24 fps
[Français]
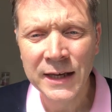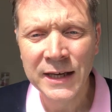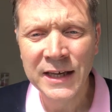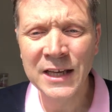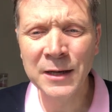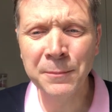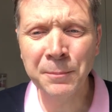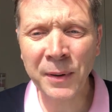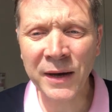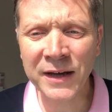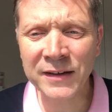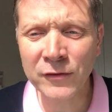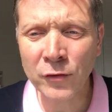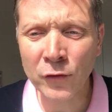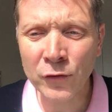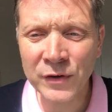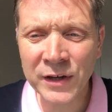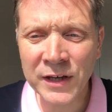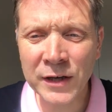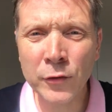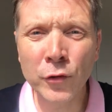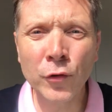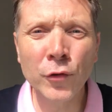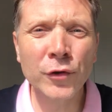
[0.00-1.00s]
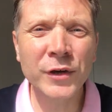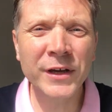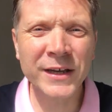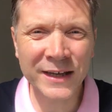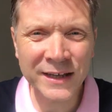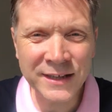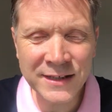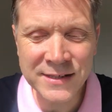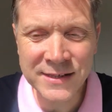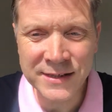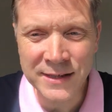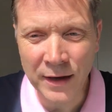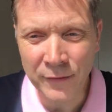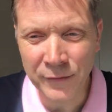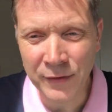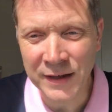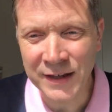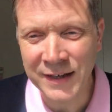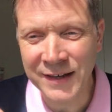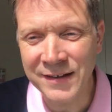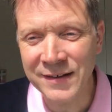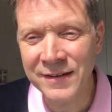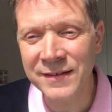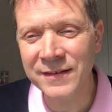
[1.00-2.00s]
Il prétendait que le Christ
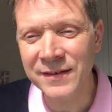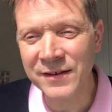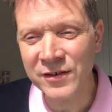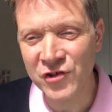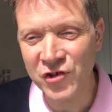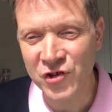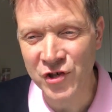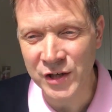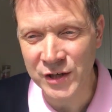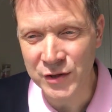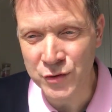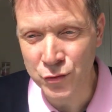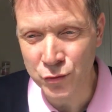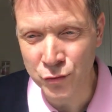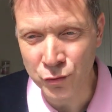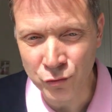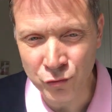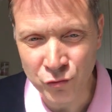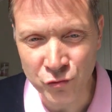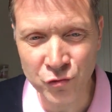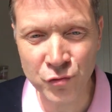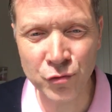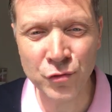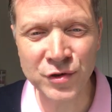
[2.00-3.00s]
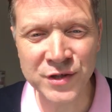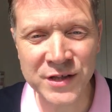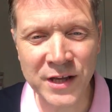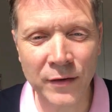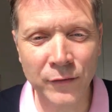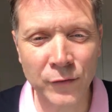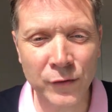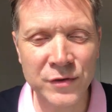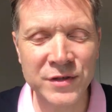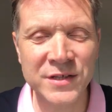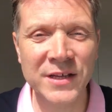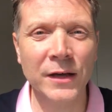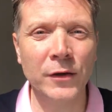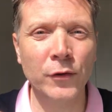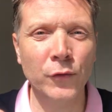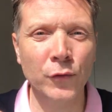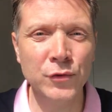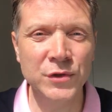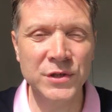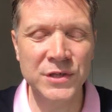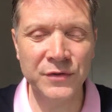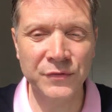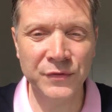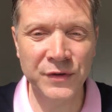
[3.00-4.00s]
avait quitté Jésus juste avant sa
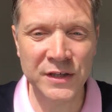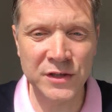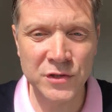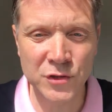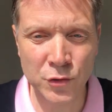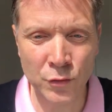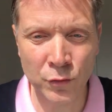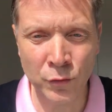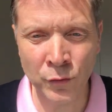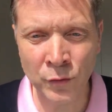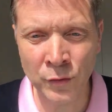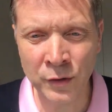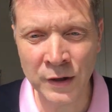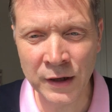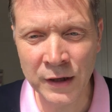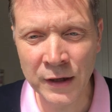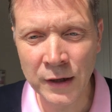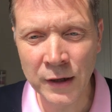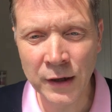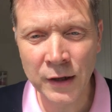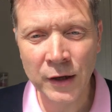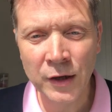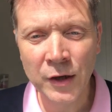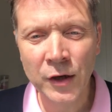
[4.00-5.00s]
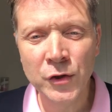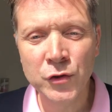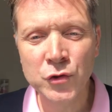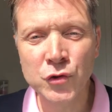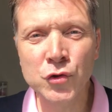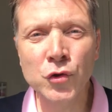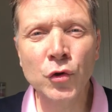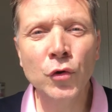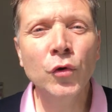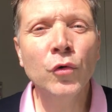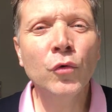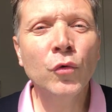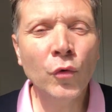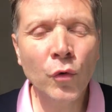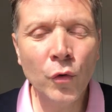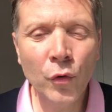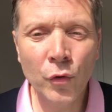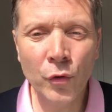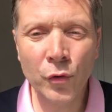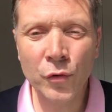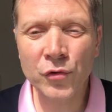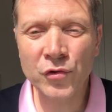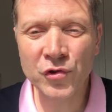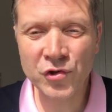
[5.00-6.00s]
crucifixion. Selon
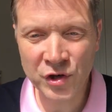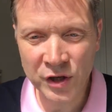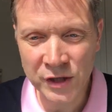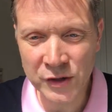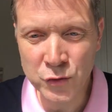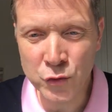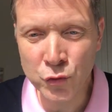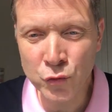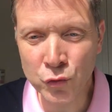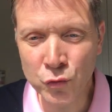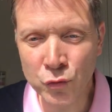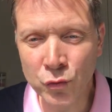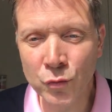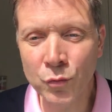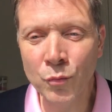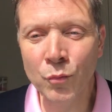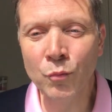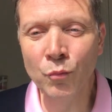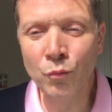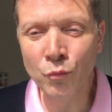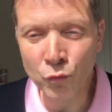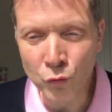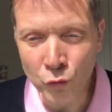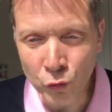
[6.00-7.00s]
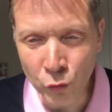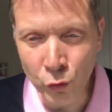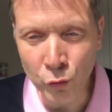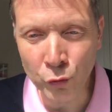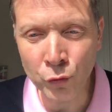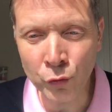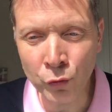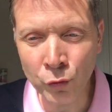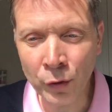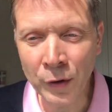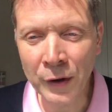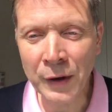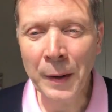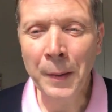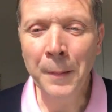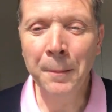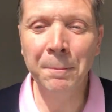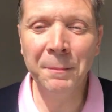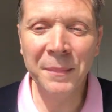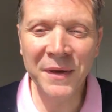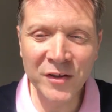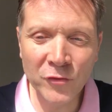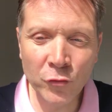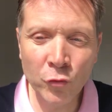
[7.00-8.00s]
eux, Jésus mourut,
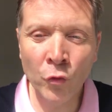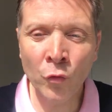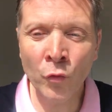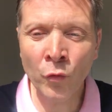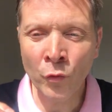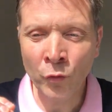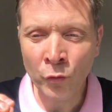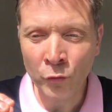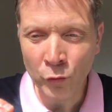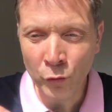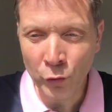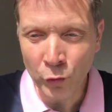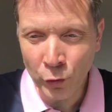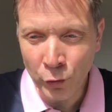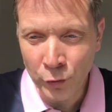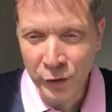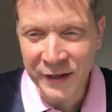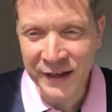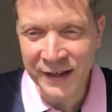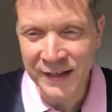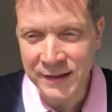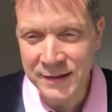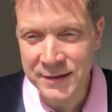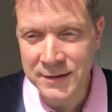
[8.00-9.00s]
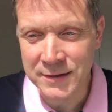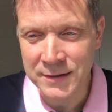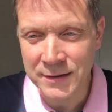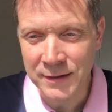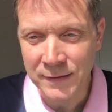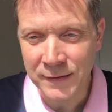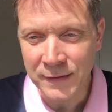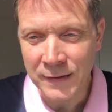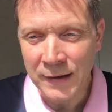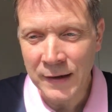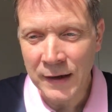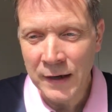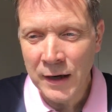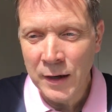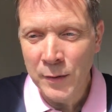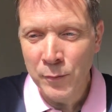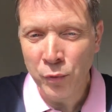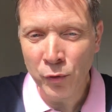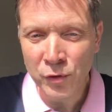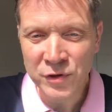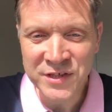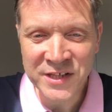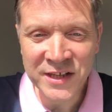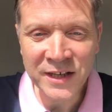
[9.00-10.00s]
mais non le Christ.
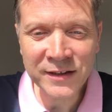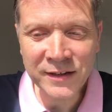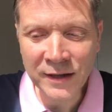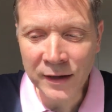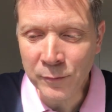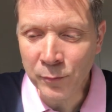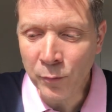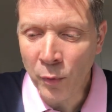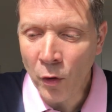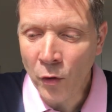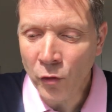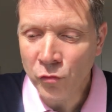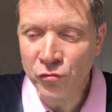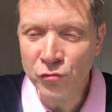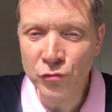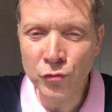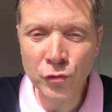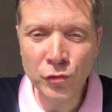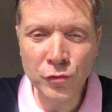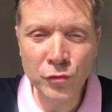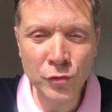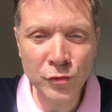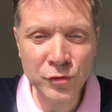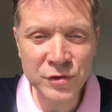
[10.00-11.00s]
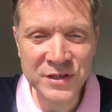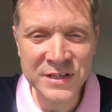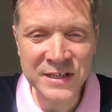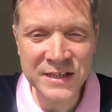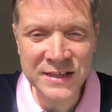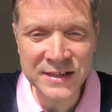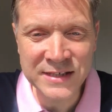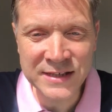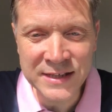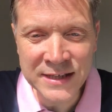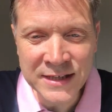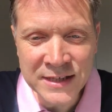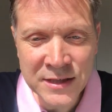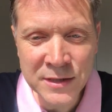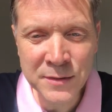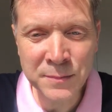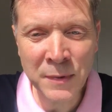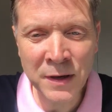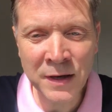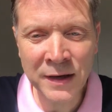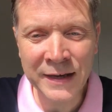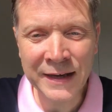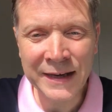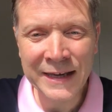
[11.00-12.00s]
Pour certaines branches du
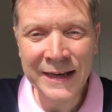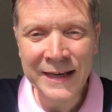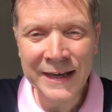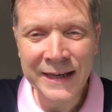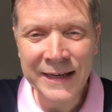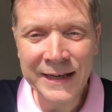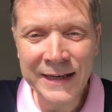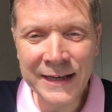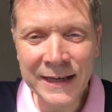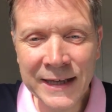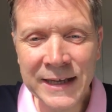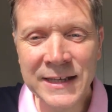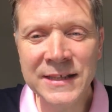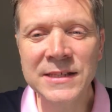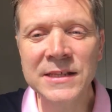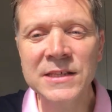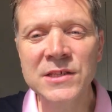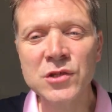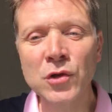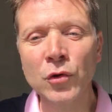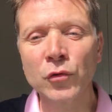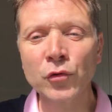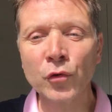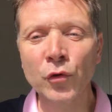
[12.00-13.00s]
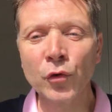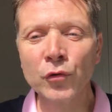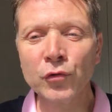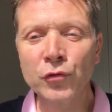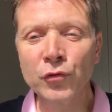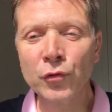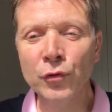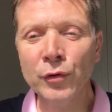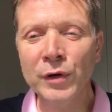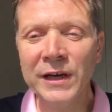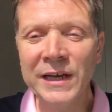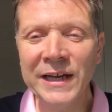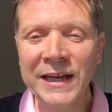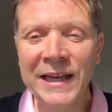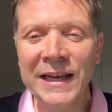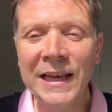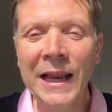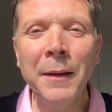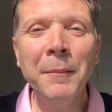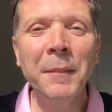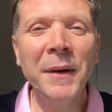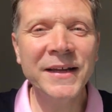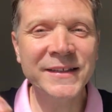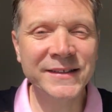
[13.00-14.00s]
gnosticisme, il existe entre Dieu et
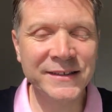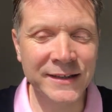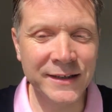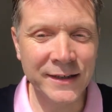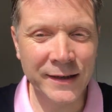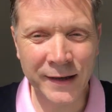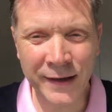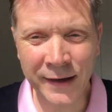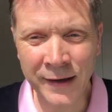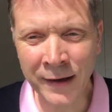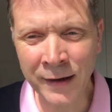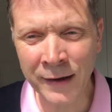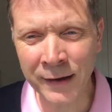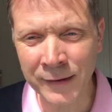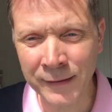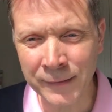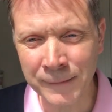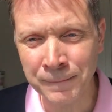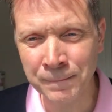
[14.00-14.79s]
la matière,